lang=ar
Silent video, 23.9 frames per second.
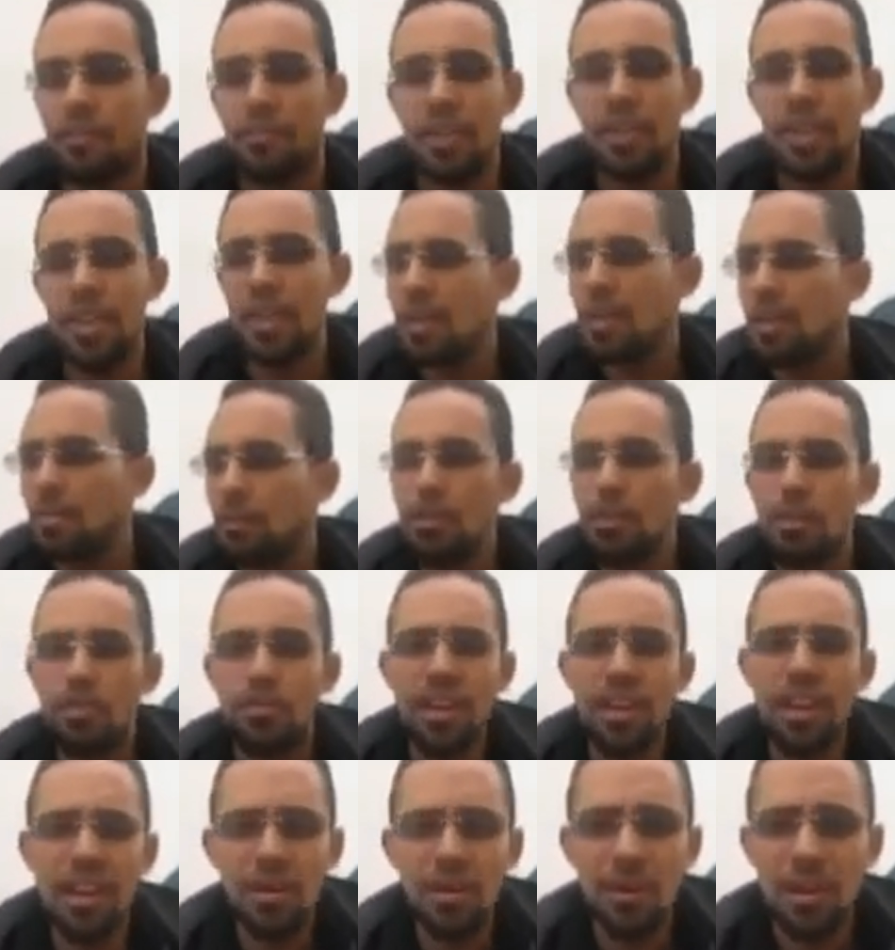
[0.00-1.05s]
في مش
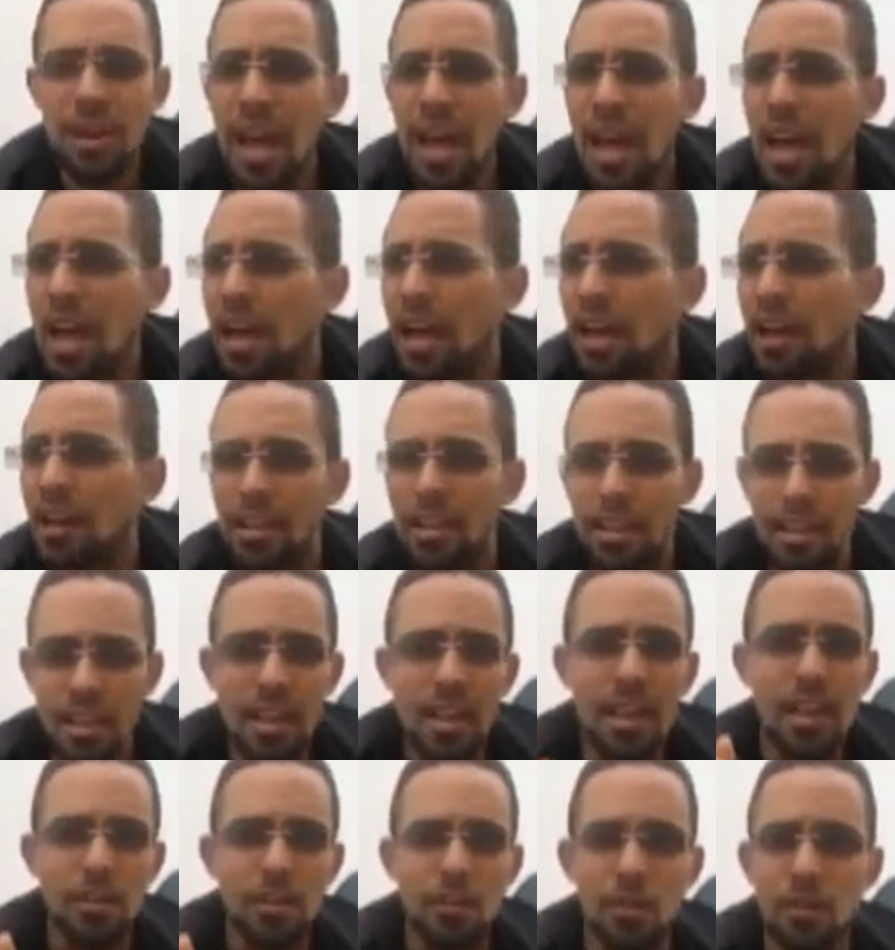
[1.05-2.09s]
في ليله ونهار
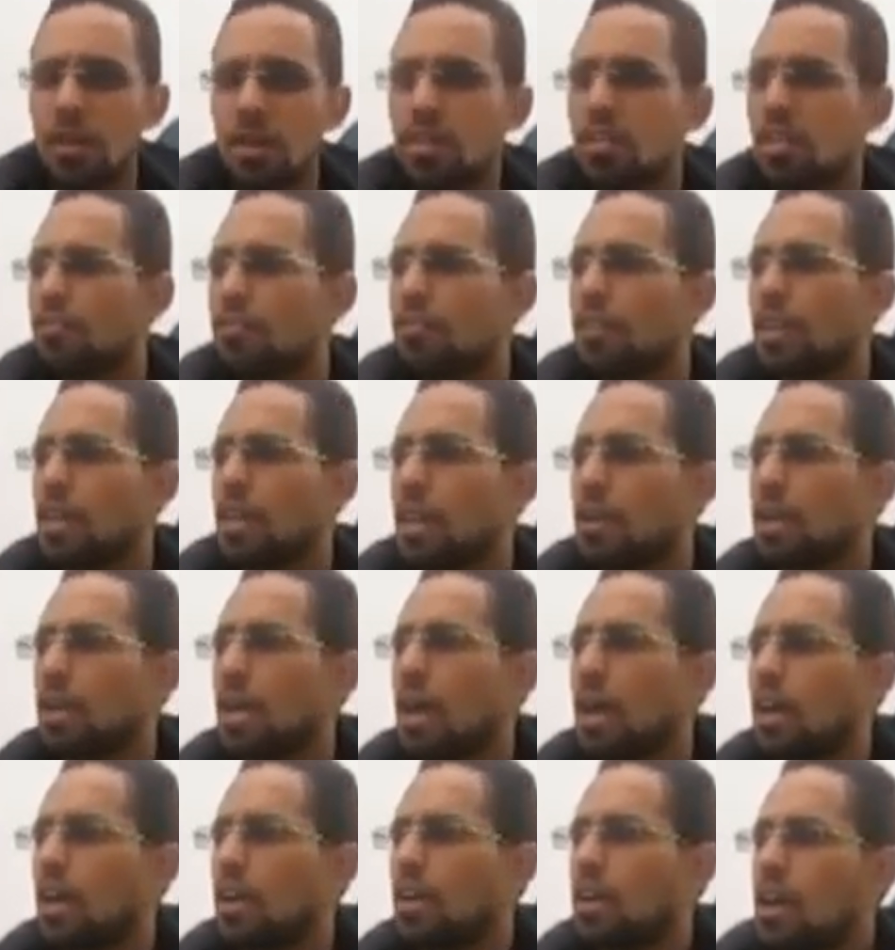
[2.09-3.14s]
يا ليتو كان جا في ليله
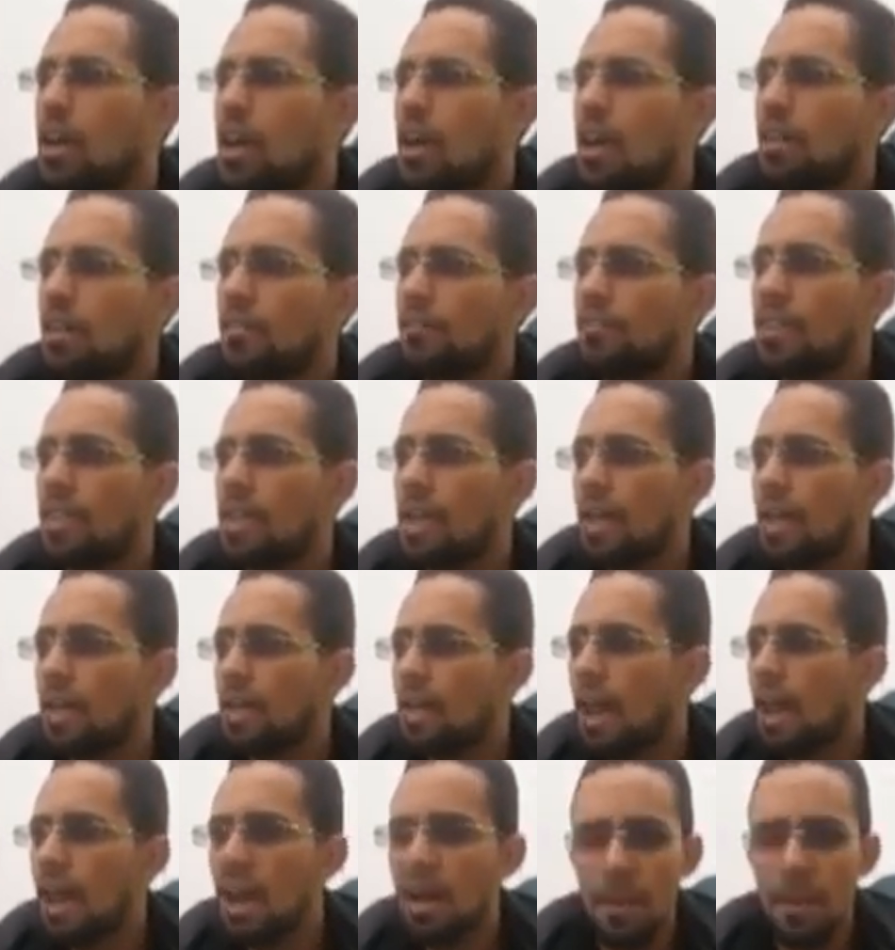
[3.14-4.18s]
ونهار في
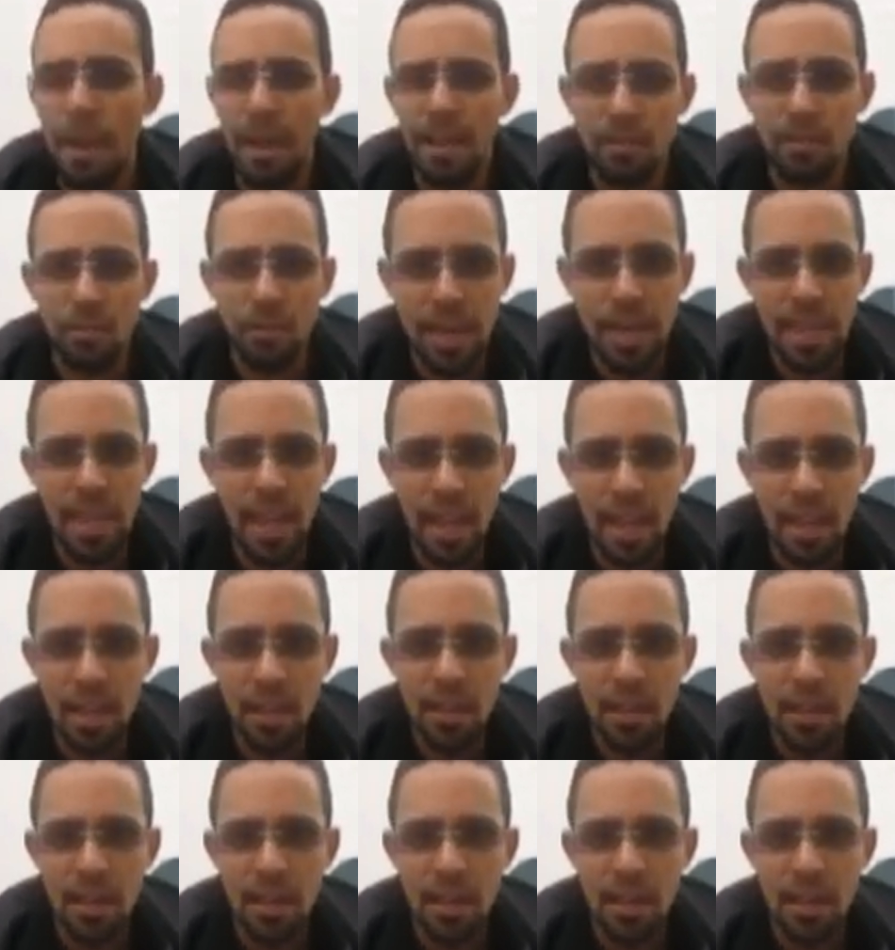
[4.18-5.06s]
اربع سوايع